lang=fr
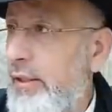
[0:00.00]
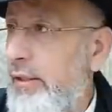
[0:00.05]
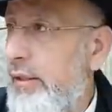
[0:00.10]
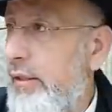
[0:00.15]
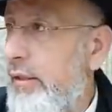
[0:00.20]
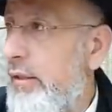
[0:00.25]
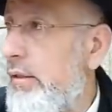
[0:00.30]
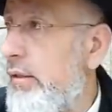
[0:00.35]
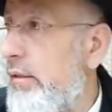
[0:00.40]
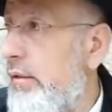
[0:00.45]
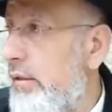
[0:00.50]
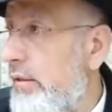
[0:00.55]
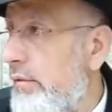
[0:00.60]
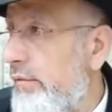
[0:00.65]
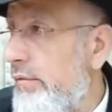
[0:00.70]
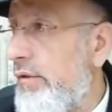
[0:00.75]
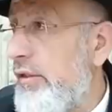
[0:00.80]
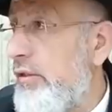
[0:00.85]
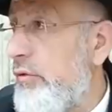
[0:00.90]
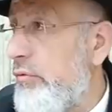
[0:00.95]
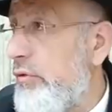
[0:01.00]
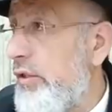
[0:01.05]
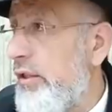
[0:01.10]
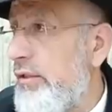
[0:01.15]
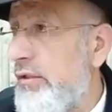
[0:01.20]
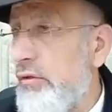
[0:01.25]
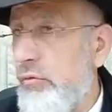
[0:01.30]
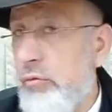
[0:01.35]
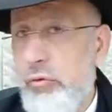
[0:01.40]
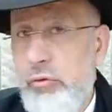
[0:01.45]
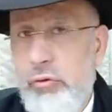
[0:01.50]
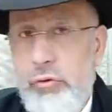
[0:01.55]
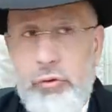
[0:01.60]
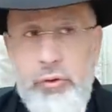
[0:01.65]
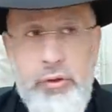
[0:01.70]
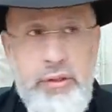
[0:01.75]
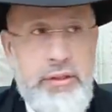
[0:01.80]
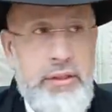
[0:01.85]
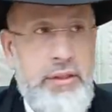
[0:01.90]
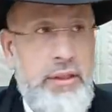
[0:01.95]
euh, va écouter un discours de
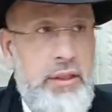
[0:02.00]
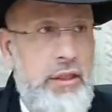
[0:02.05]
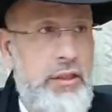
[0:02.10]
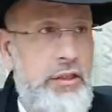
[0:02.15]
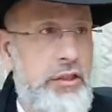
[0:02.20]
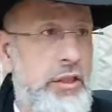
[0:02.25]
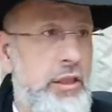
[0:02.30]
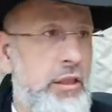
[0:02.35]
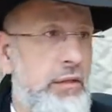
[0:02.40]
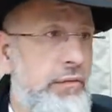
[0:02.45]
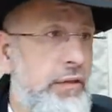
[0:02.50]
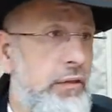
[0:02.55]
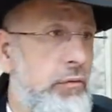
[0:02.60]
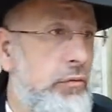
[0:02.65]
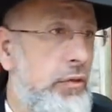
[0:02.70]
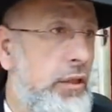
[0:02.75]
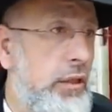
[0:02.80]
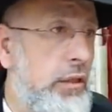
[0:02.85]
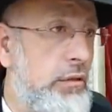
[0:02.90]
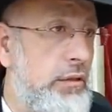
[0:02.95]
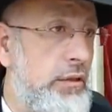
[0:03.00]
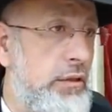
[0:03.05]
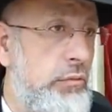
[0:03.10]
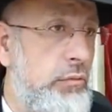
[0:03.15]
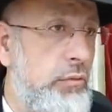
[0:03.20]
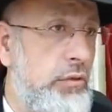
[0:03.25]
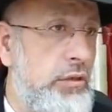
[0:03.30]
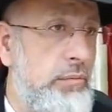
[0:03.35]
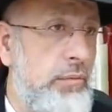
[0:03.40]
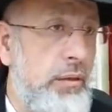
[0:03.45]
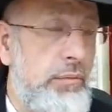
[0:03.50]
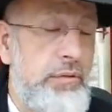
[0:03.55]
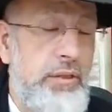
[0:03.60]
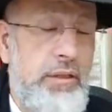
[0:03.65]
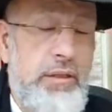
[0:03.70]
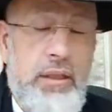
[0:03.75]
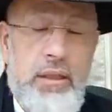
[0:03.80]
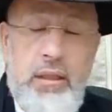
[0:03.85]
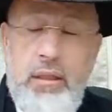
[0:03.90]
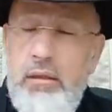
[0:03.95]
curé si t'es chrétien, va écouter un discours d'imam si
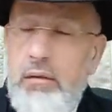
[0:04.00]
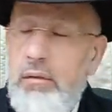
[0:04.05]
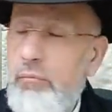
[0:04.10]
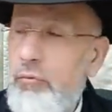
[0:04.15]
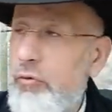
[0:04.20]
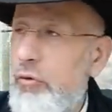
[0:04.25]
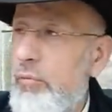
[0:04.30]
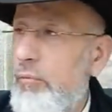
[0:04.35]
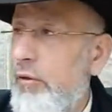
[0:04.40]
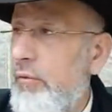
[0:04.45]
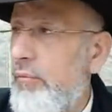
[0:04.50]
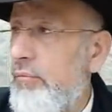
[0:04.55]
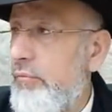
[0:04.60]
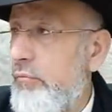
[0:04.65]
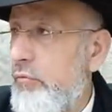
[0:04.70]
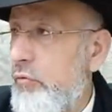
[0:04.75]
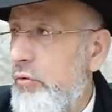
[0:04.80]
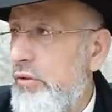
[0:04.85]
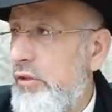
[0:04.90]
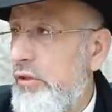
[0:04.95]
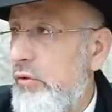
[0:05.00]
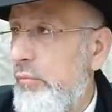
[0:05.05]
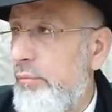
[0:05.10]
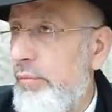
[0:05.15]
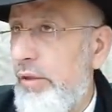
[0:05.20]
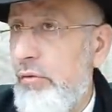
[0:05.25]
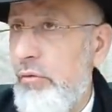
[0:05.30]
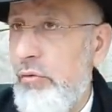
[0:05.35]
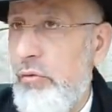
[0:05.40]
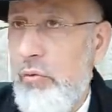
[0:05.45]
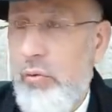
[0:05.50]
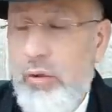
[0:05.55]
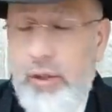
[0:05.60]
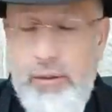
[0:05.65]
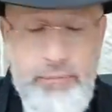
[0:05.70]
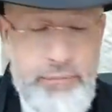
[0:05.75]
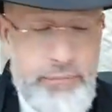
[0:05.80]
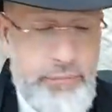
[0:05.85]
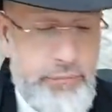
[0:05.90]
t'es musulman. Nous ici on parle de Torah.